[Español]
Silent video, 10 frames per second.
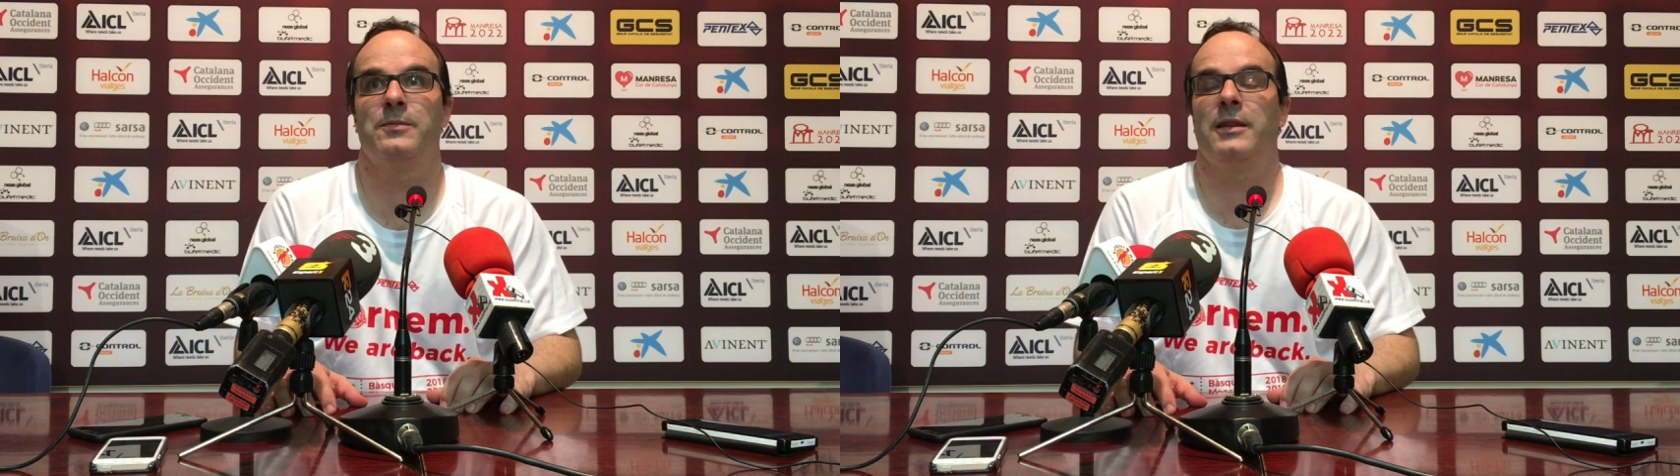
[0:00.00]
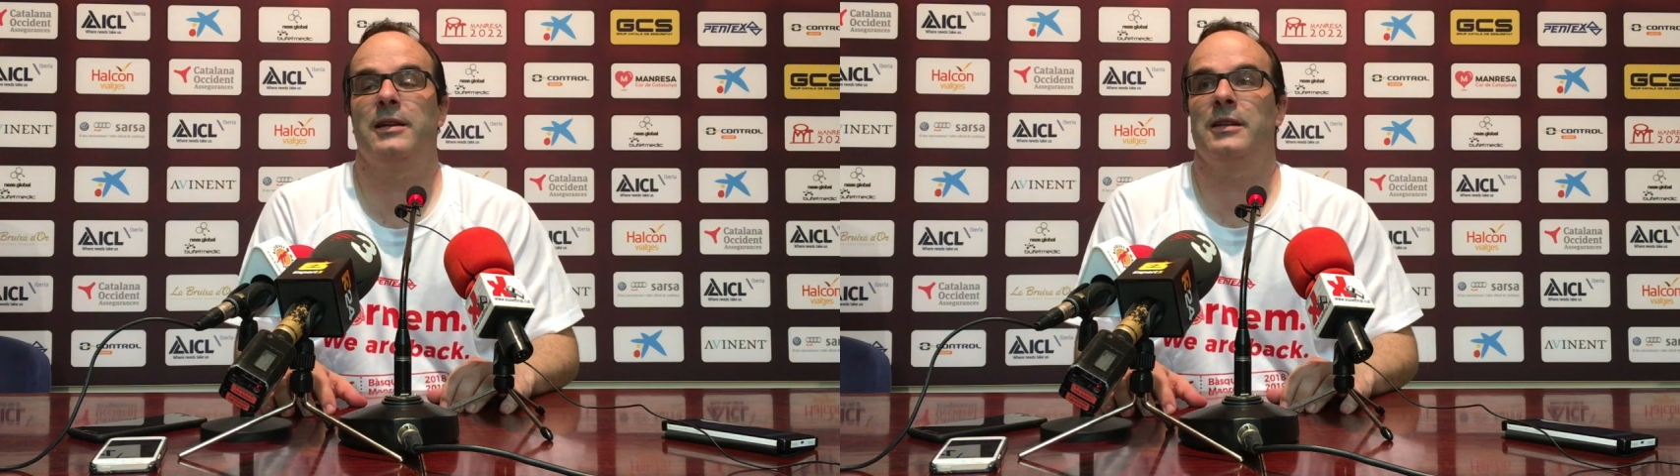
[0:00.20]

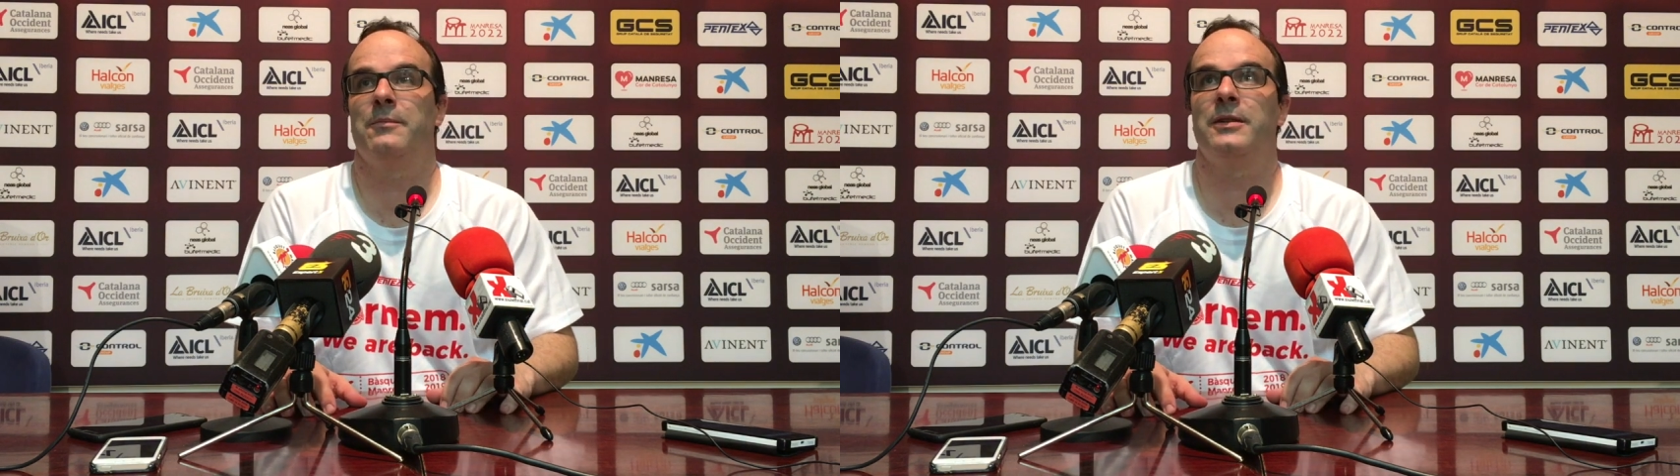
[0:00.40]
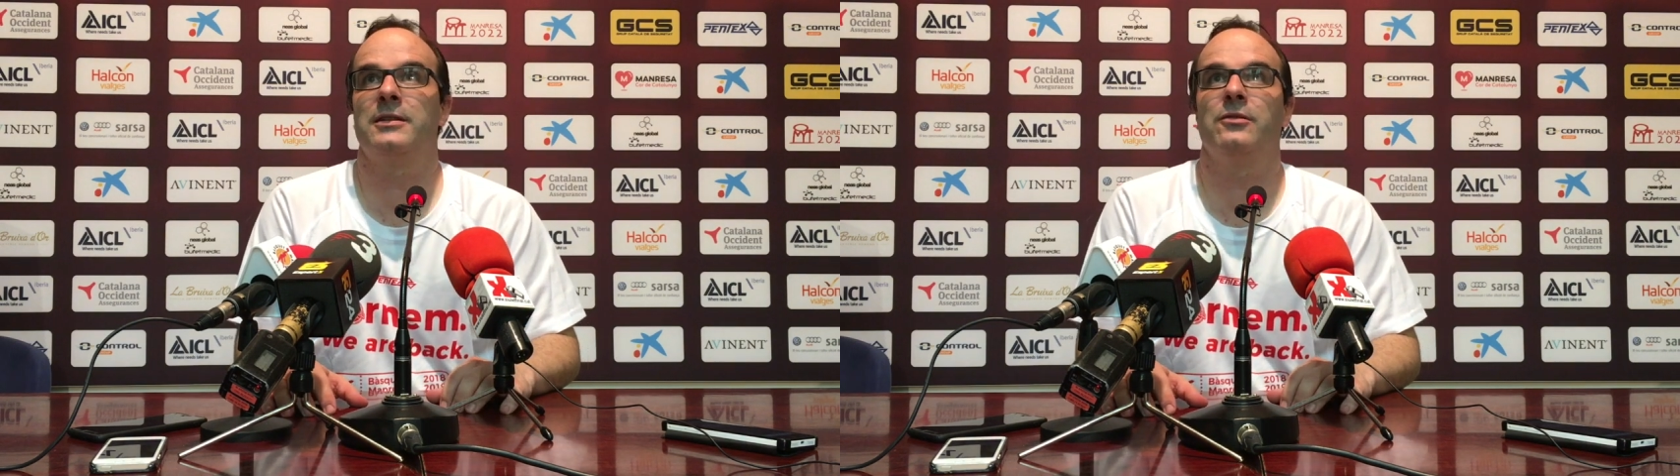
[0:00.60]
quedarte ahí
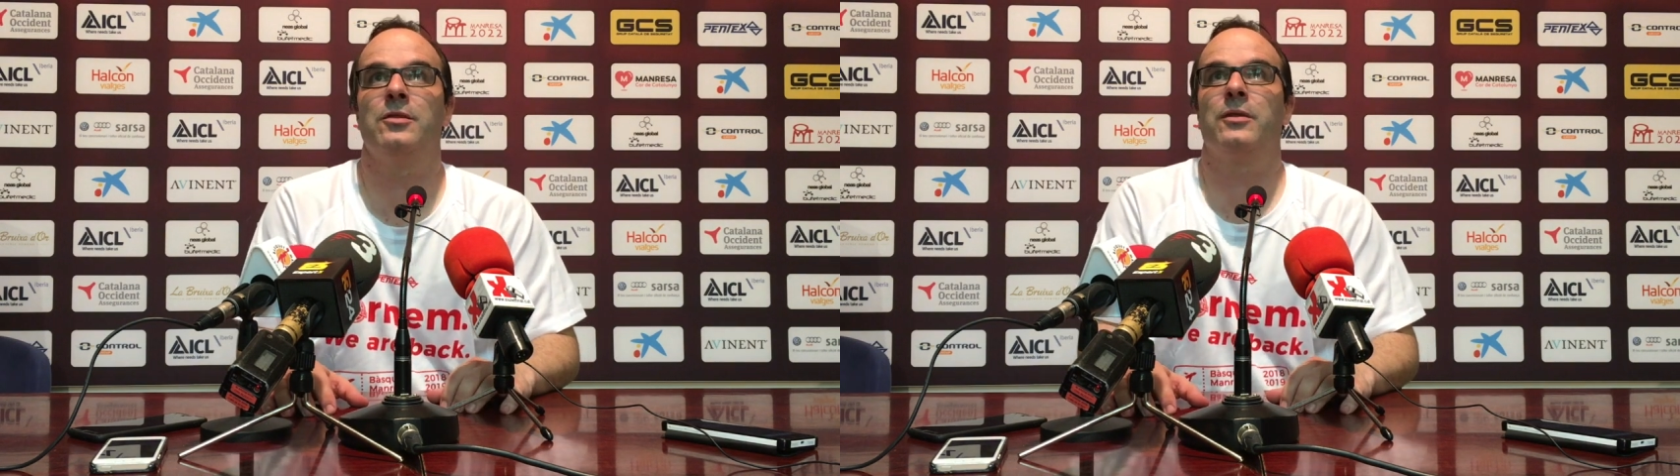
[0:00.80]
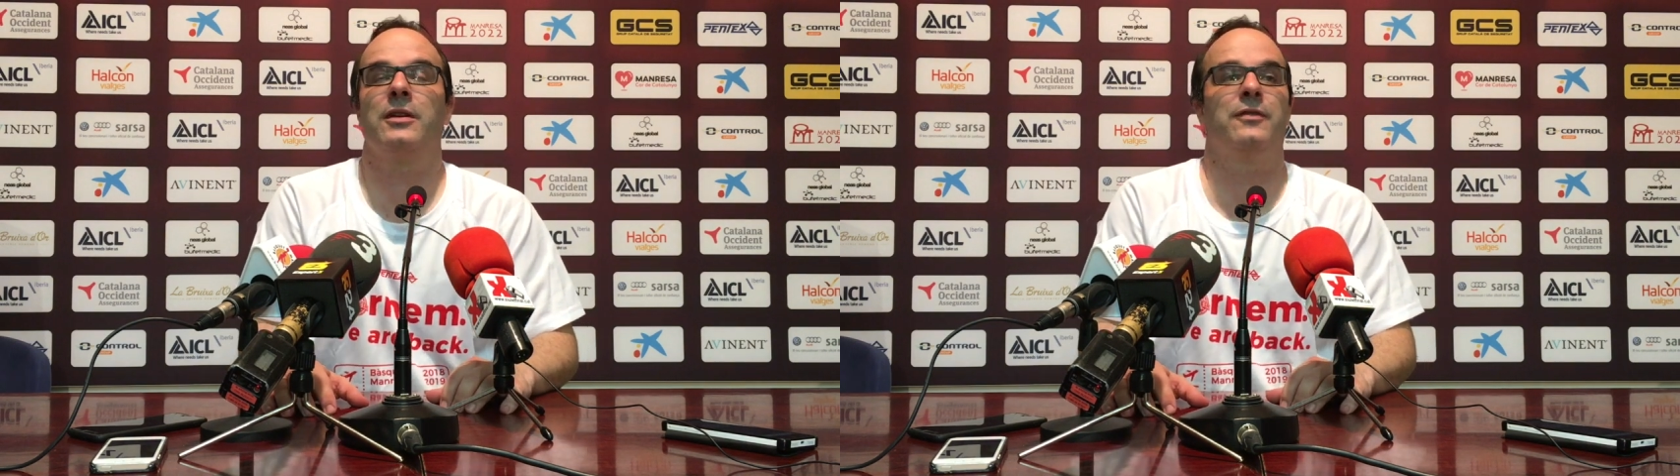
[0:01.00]
pensando de
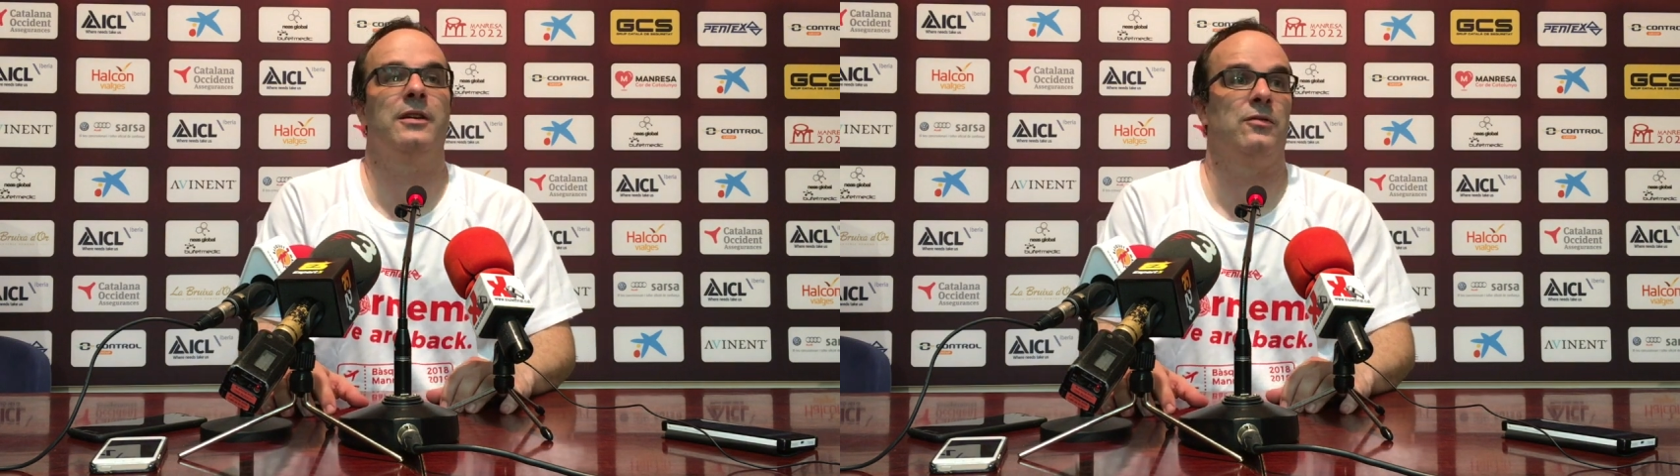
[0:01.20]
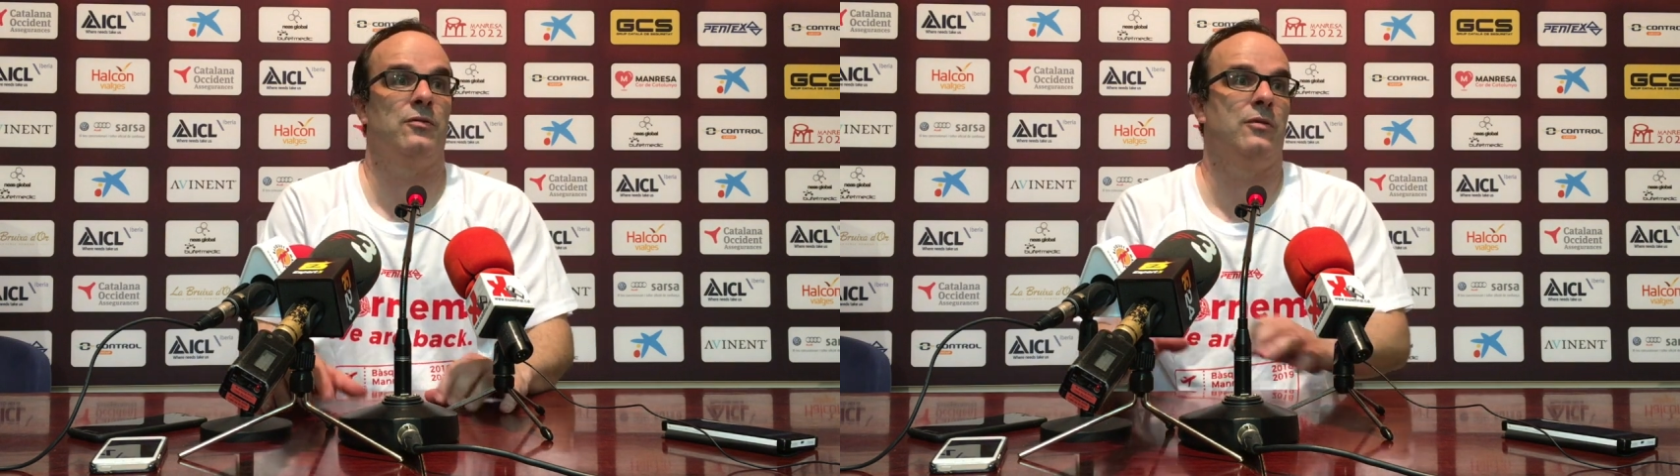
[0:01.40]
por qué
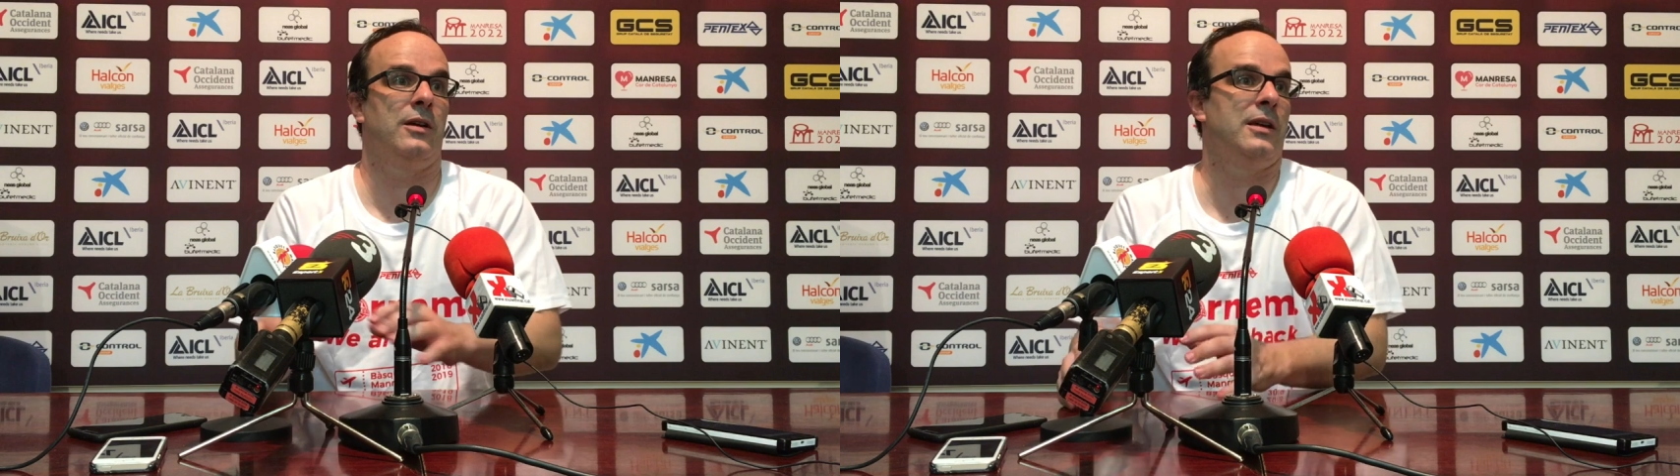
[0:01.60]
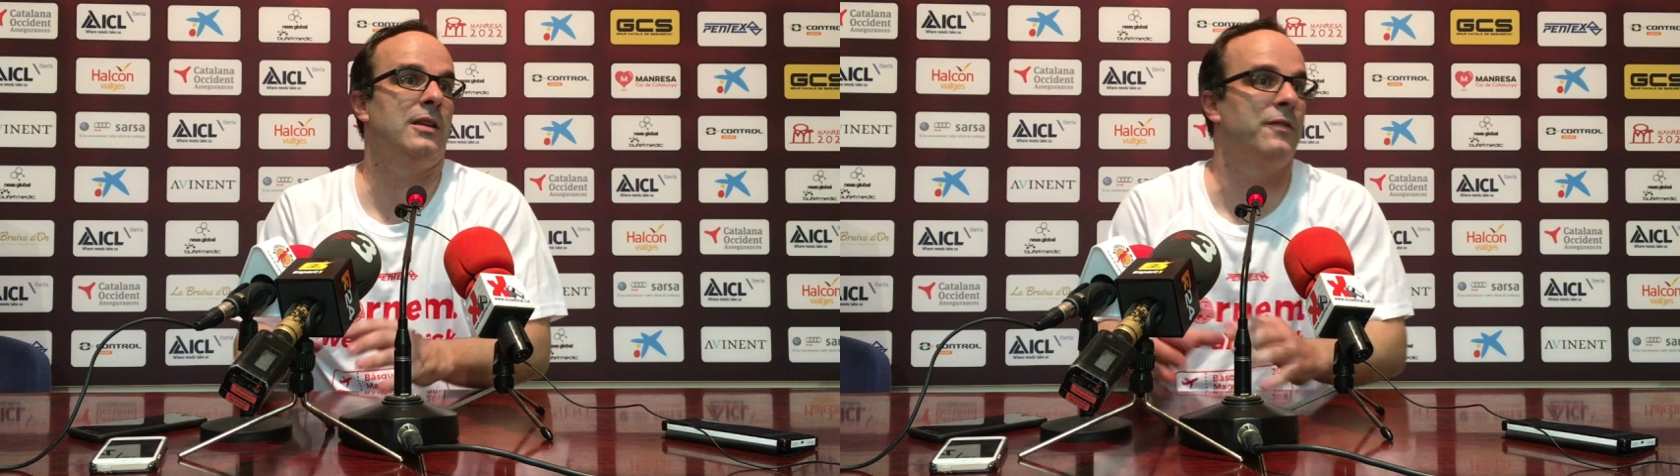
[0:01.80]
fallas. No, hay
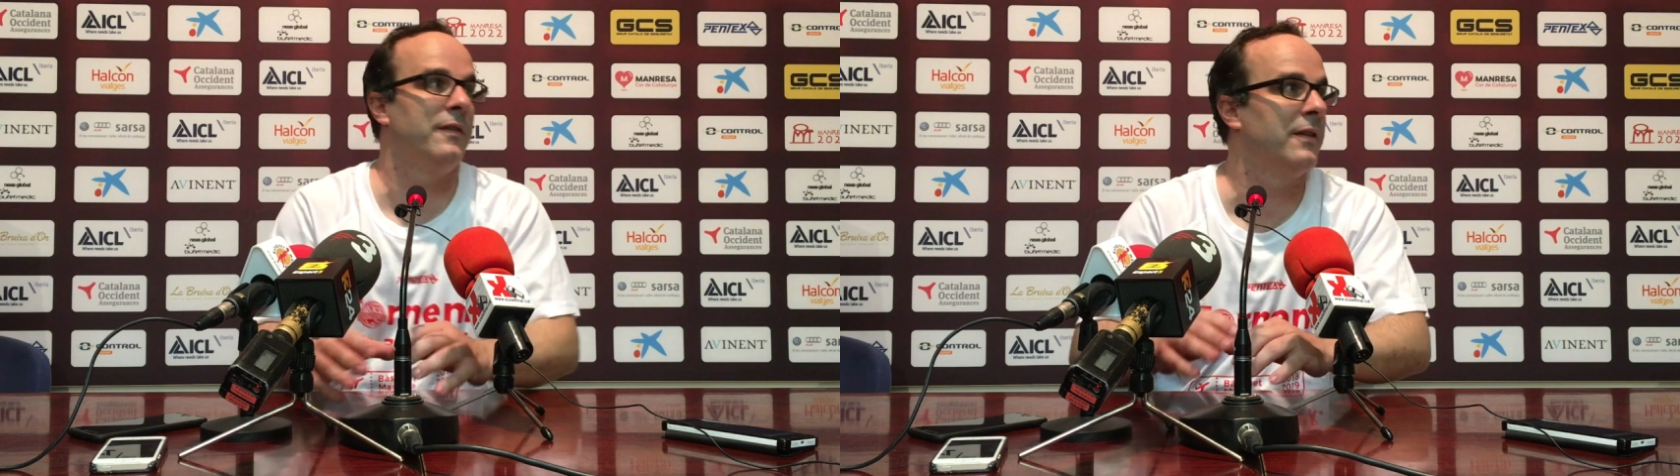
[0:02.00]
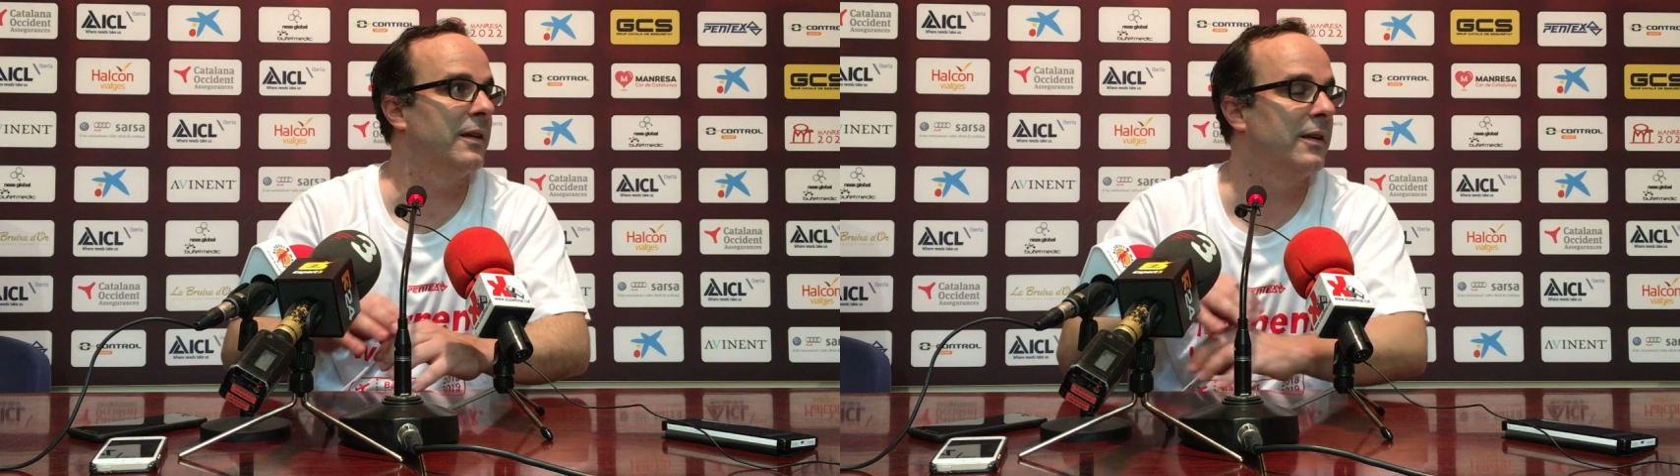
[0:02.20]
que
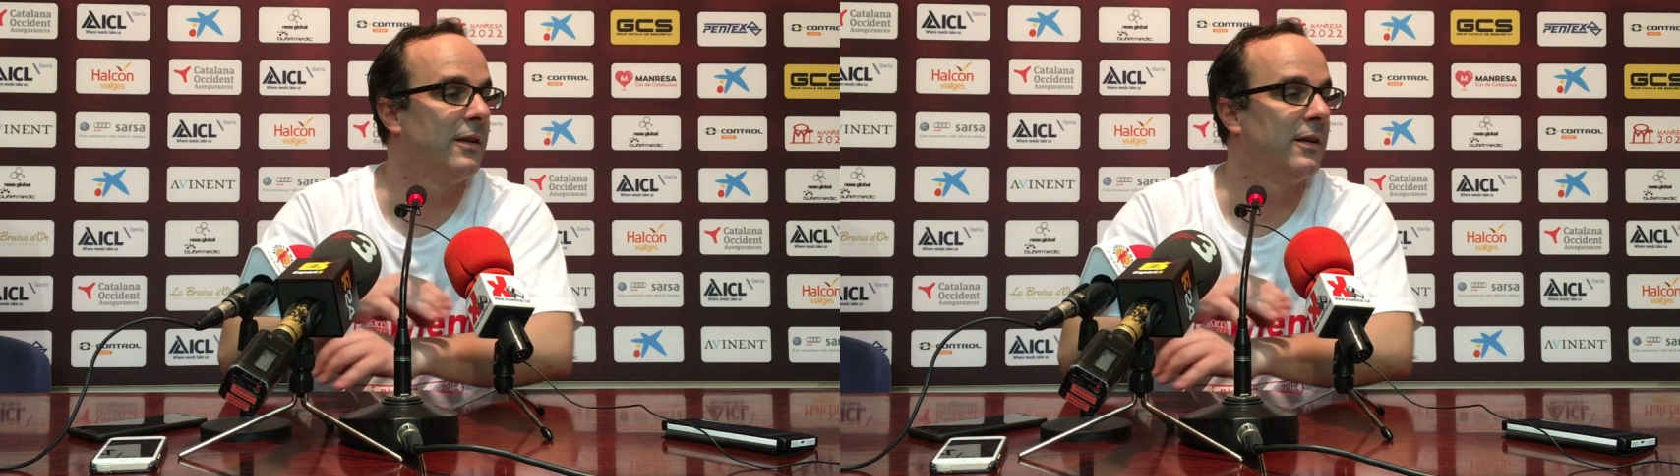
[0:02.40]
defender.